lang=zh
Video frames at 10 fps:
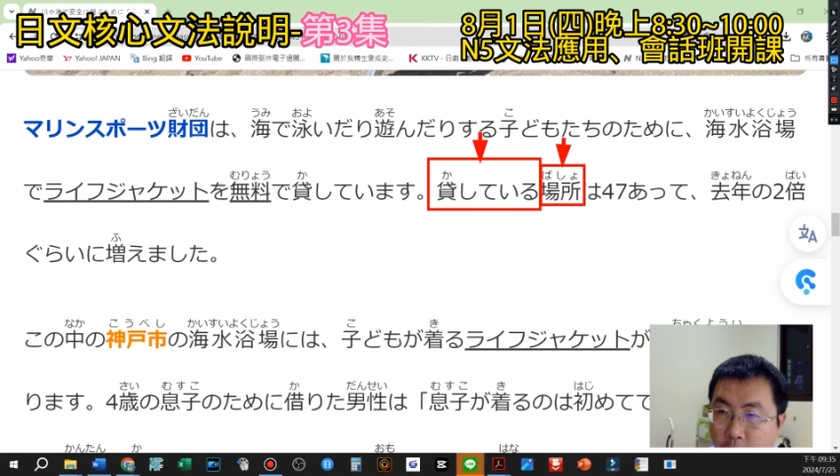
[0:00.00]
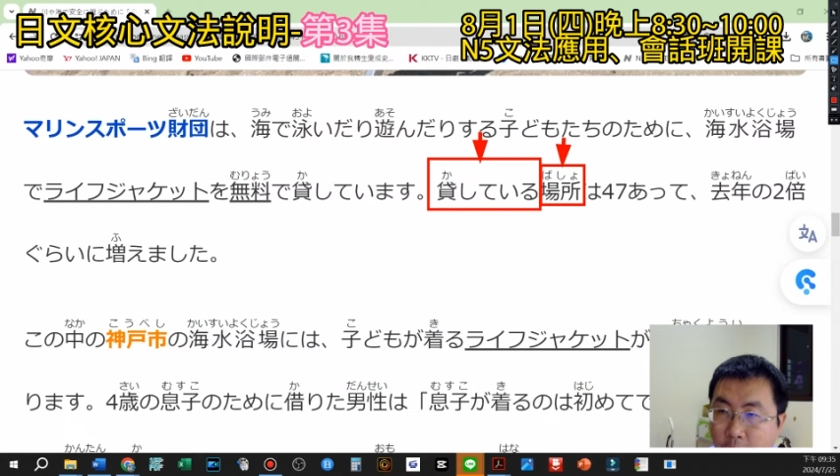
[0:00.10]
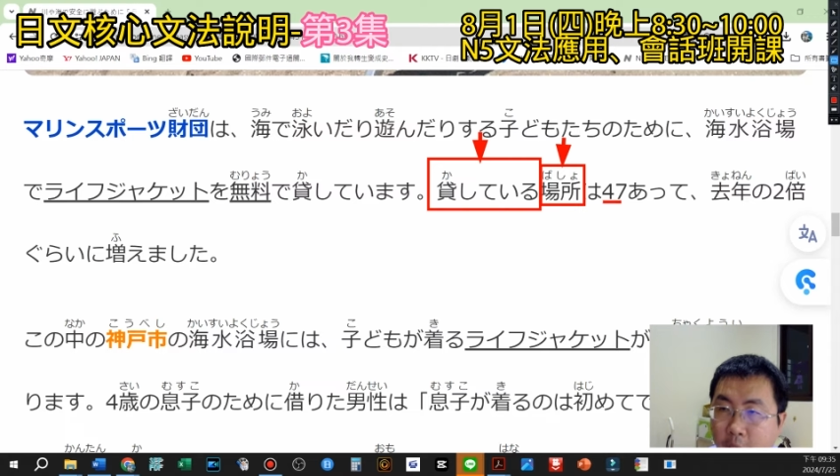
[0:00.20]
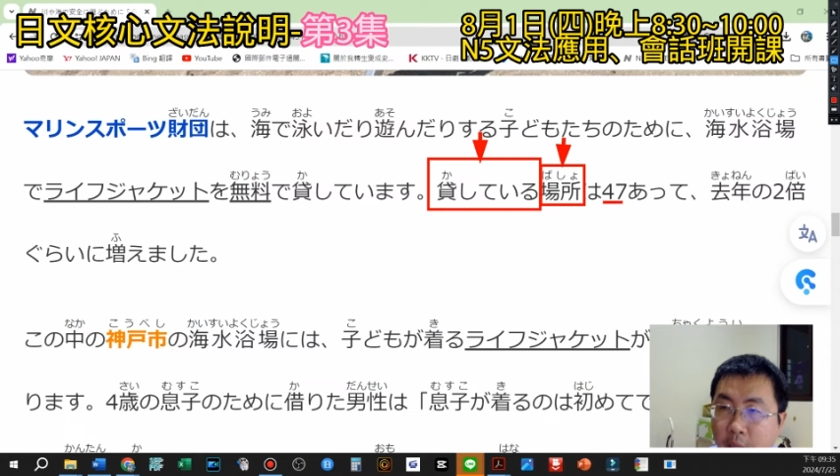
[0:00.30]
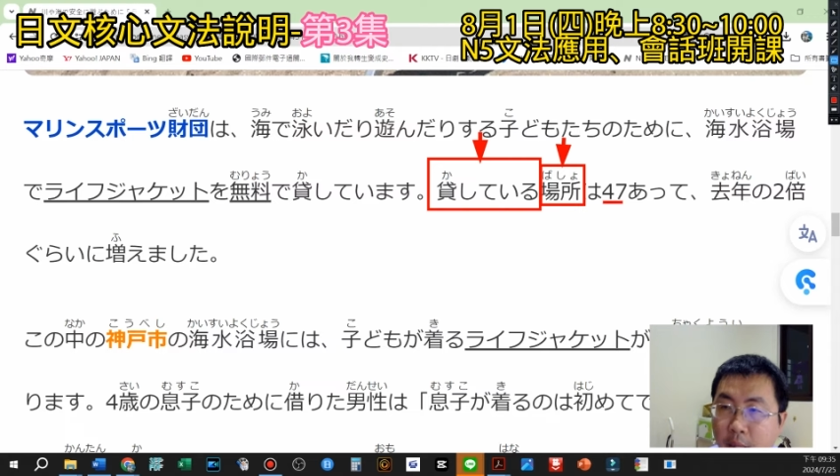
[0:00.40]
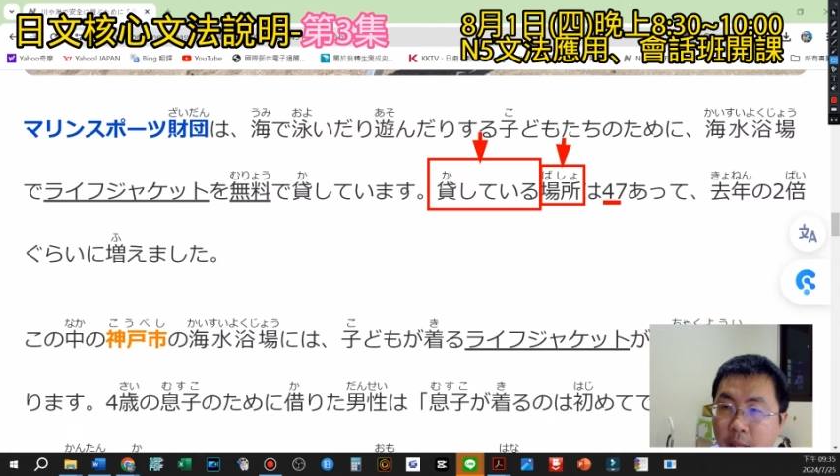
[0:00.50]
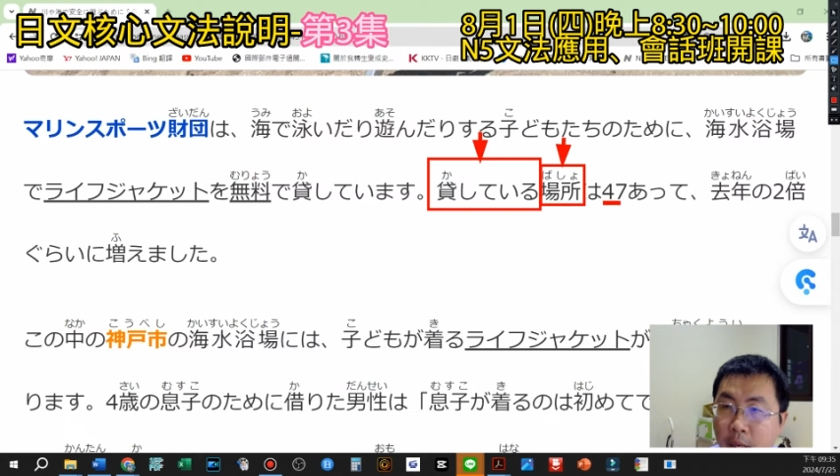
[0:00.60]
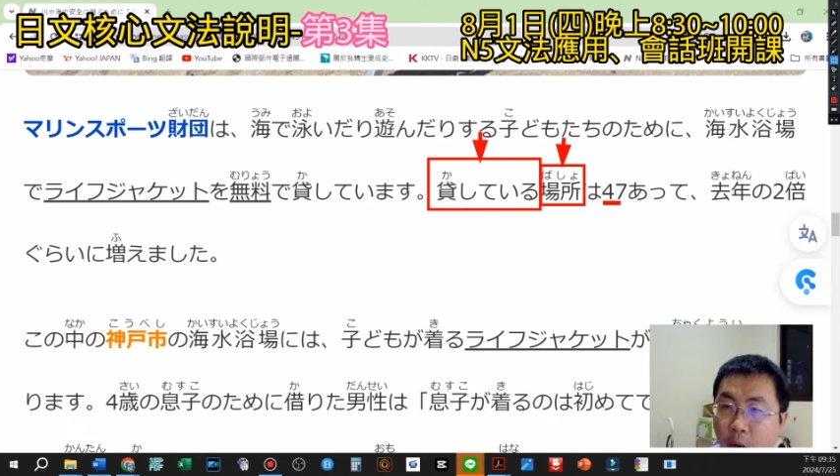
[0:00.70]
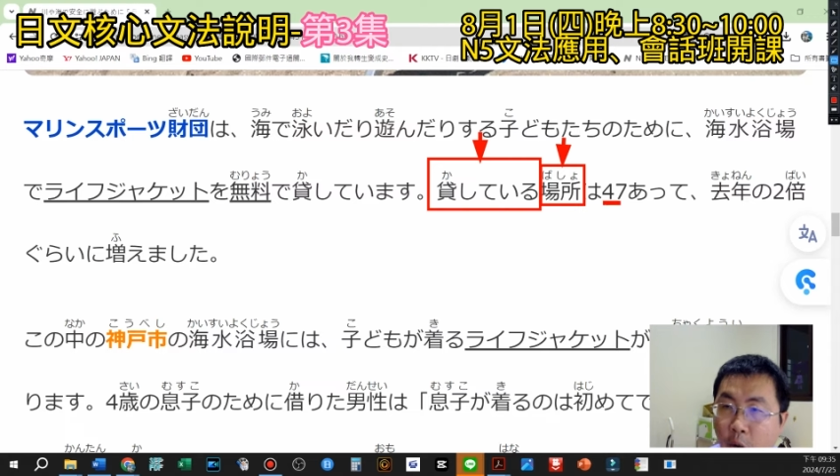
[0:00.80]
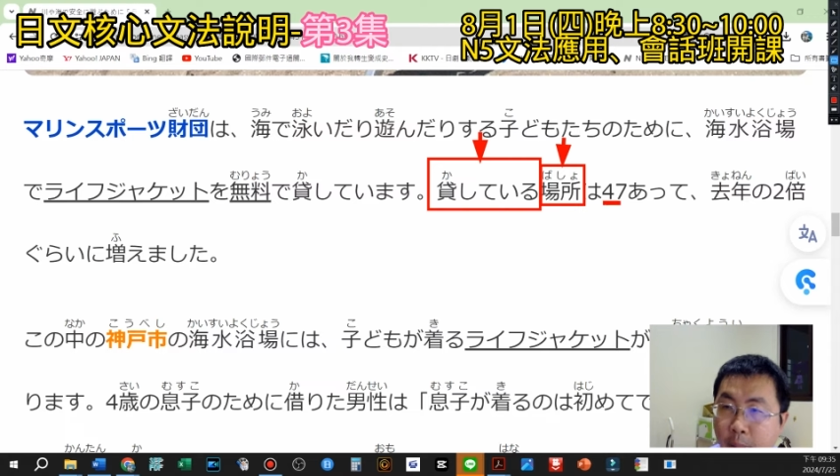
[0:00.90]
个，
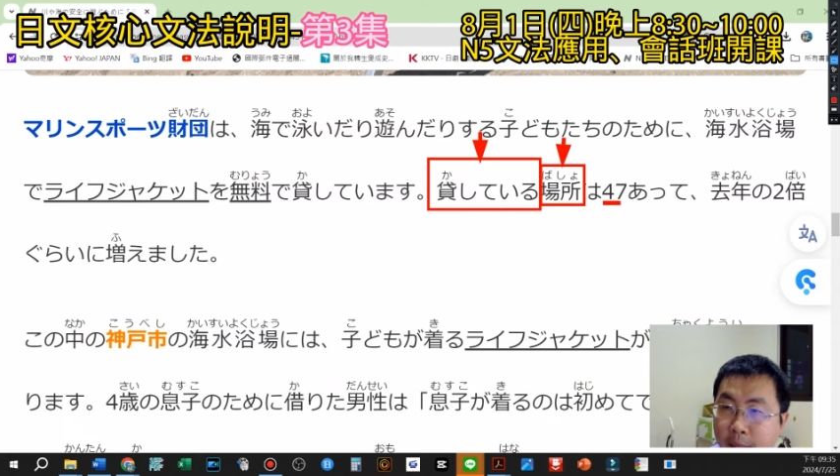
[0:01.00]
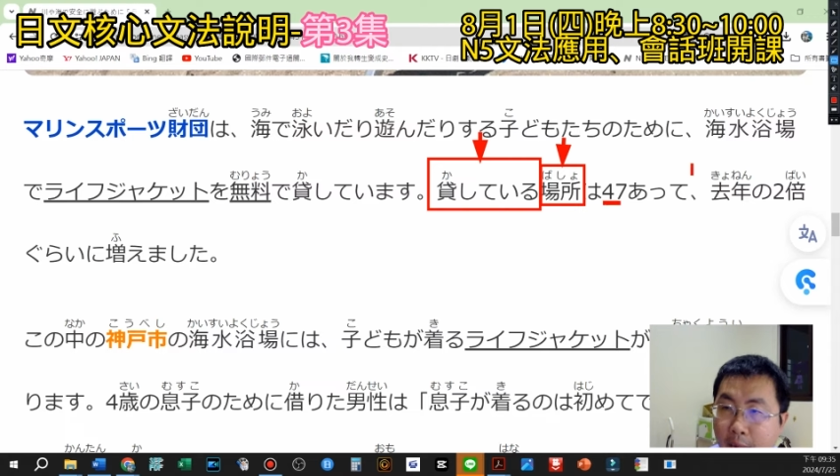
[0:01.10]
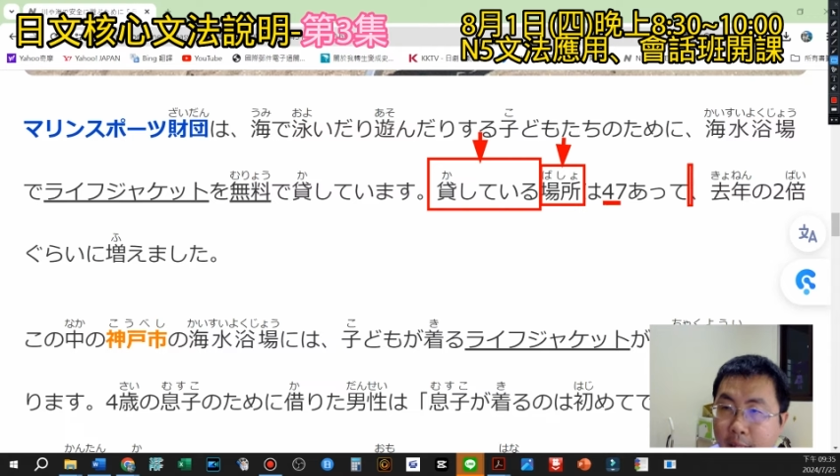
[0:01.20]
后面的阿